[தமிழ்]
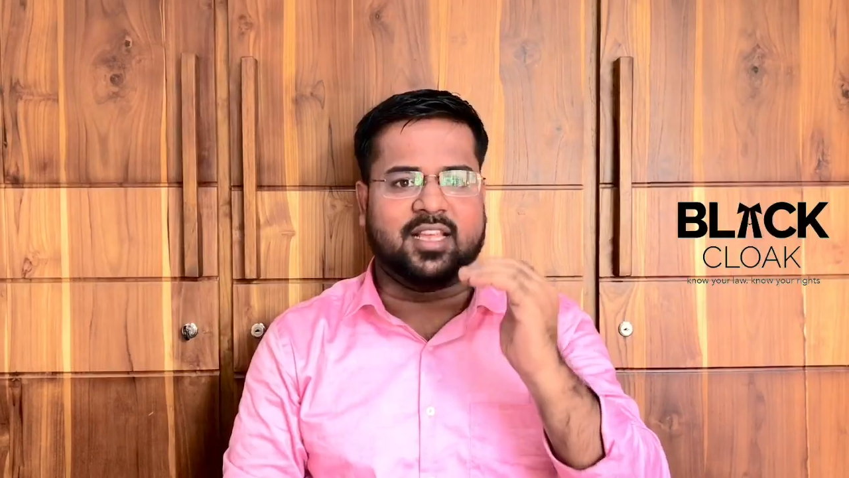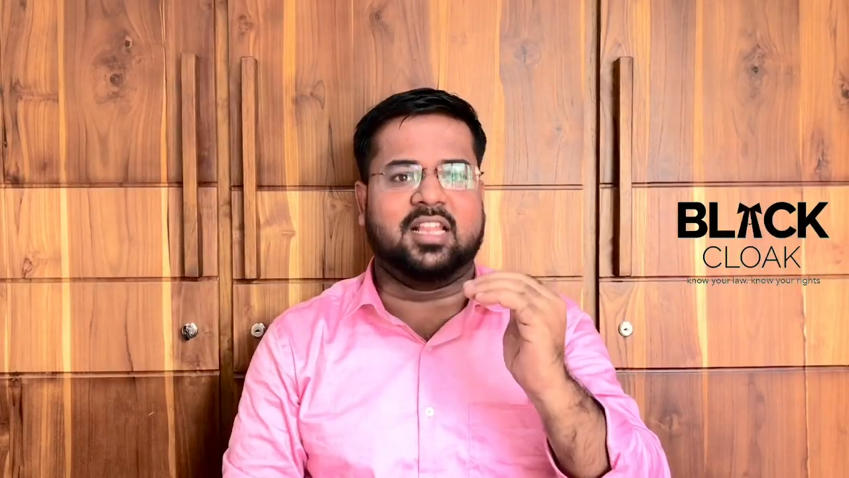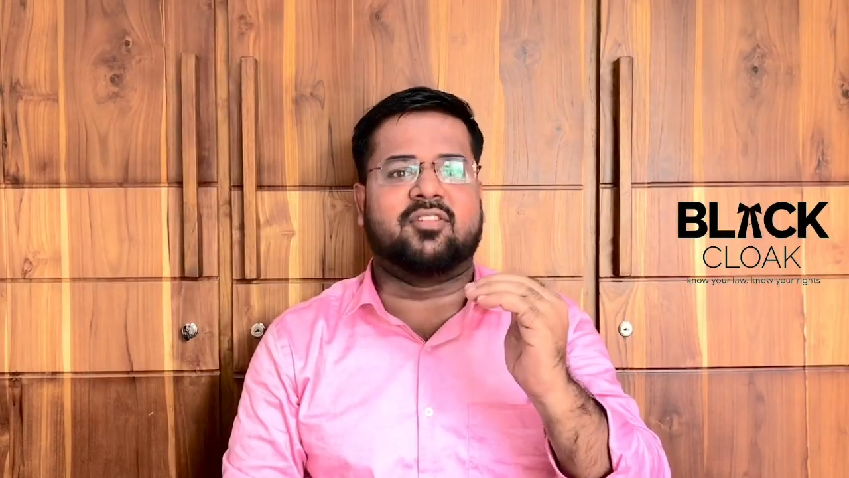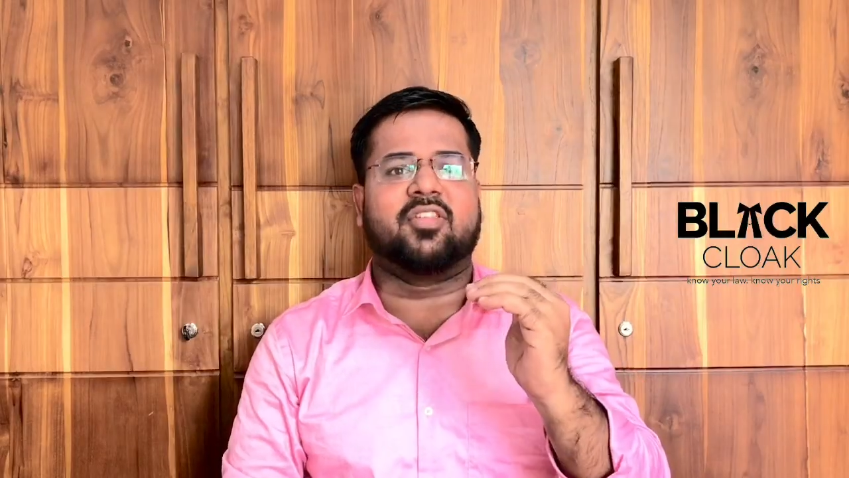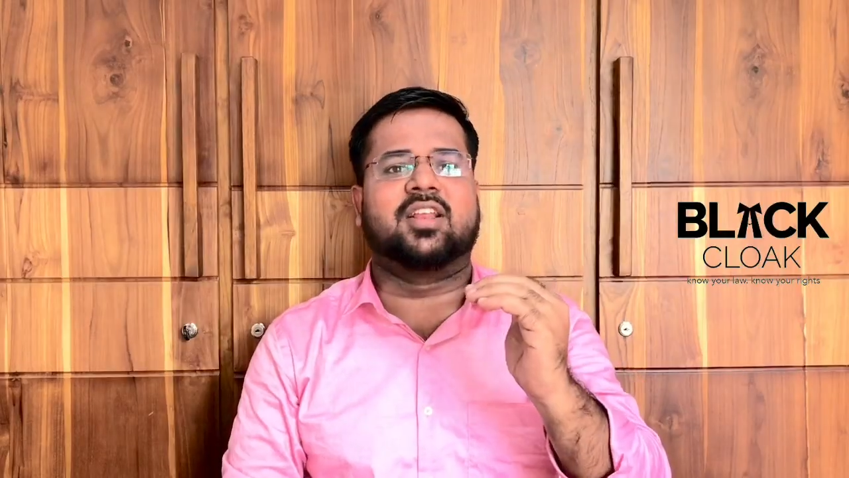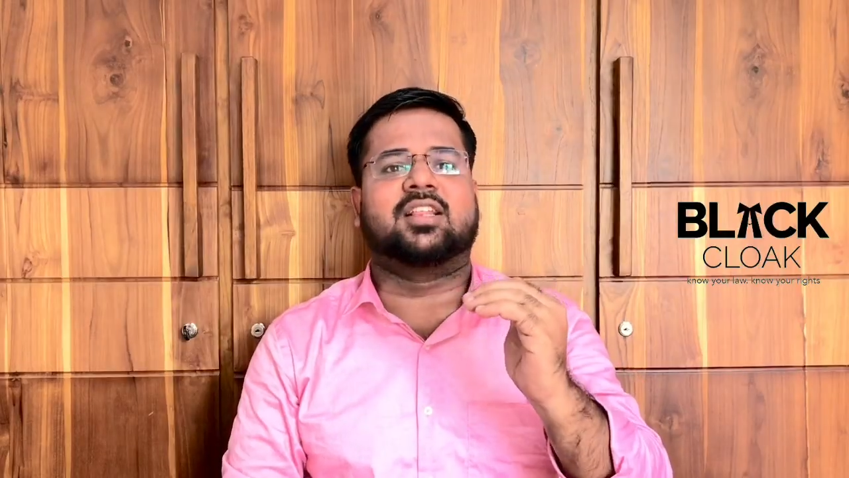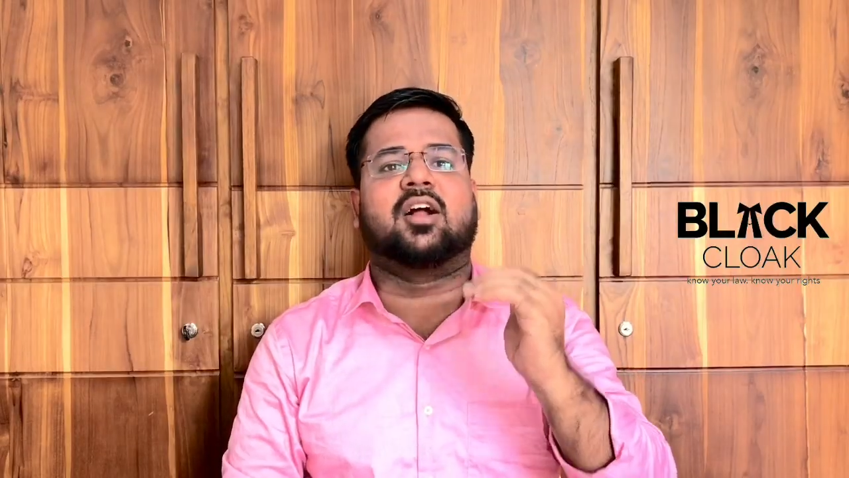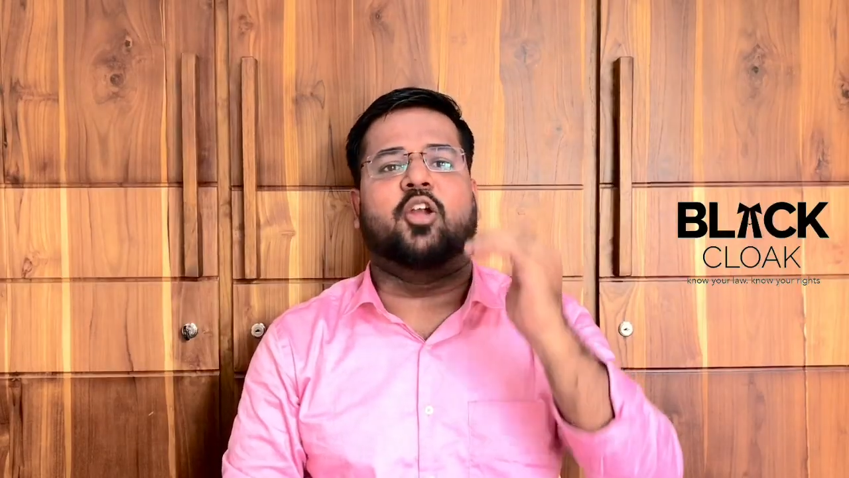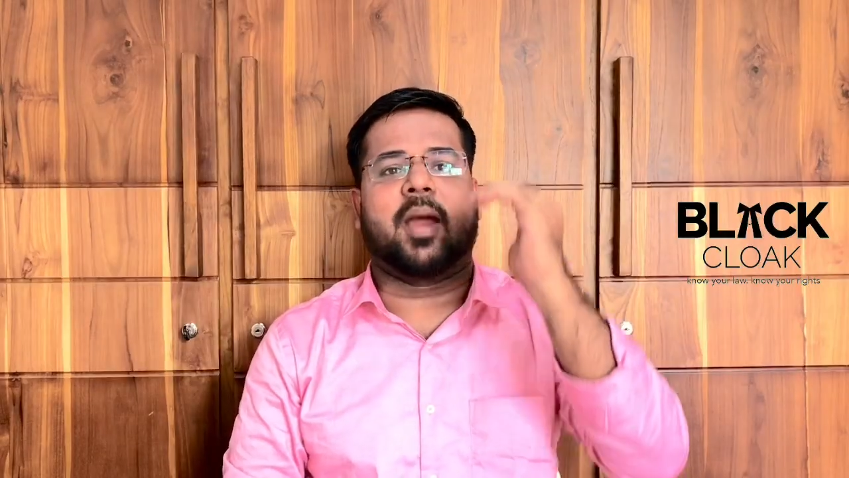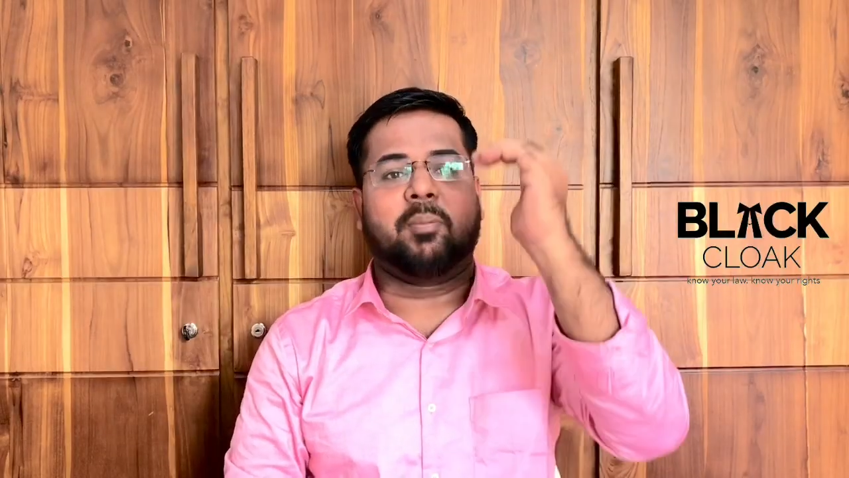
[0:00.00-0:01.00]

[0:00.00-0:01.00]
அந்த இதை வந்துட்டு தங்களுடைய